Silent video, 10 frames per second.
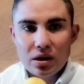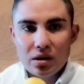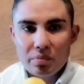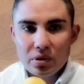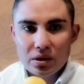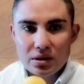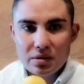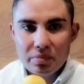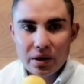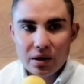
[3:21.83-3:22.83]
El deporte
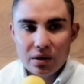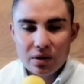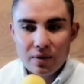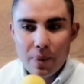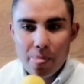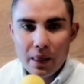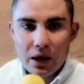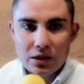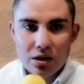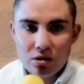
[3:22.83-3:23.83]
siempre
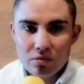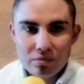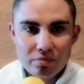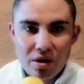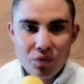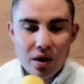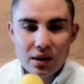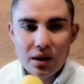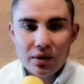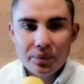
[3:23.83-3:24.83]
ha sido mi
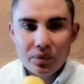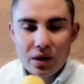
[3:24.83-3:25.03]
fuerte.